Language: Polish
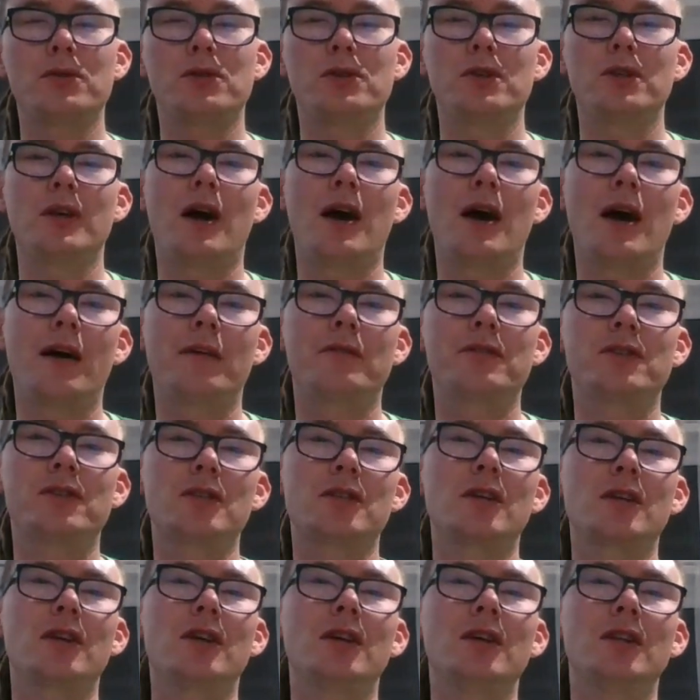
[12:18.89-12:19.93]
a wszystkich
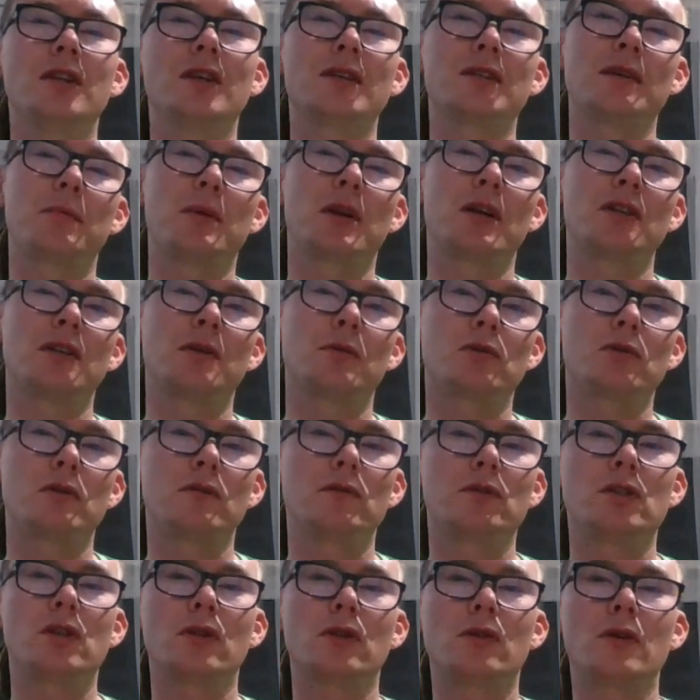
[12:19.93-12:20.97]
innych zapraszam oczywiście
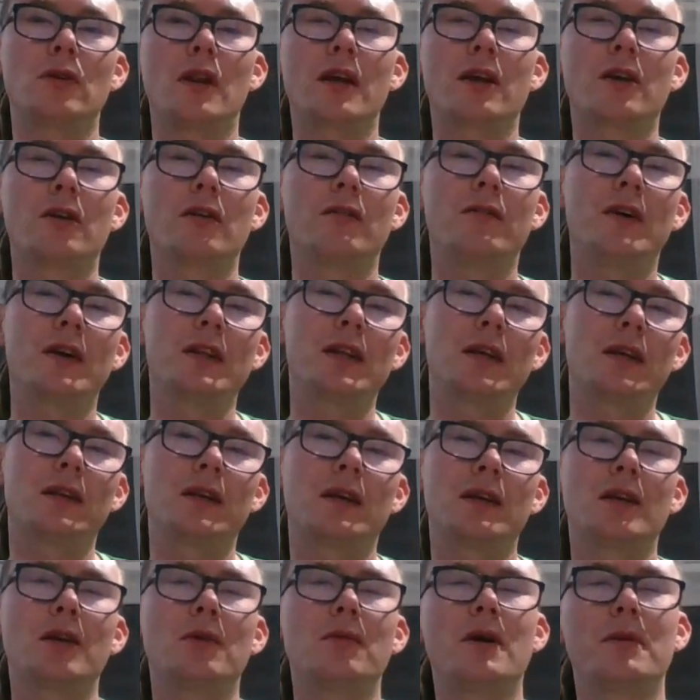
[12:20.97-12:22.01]
do lajkowania, dania
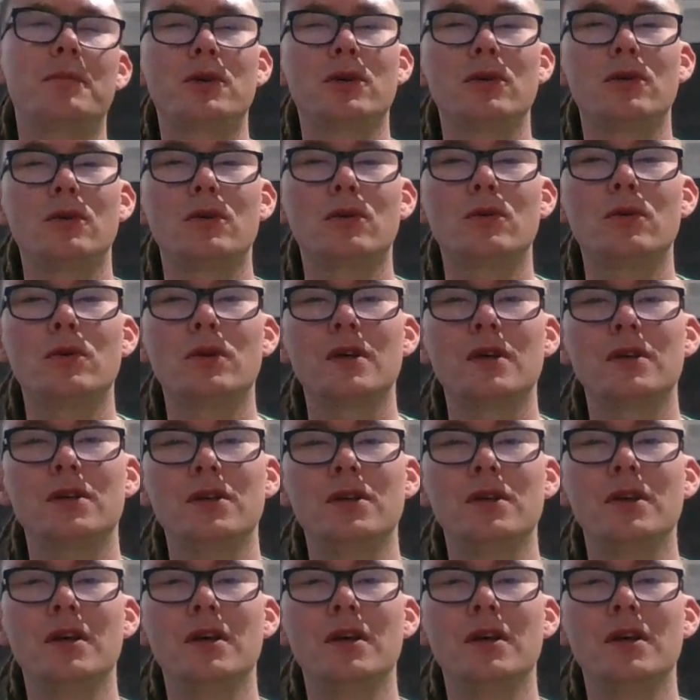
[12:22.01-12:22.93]
łapki do góry i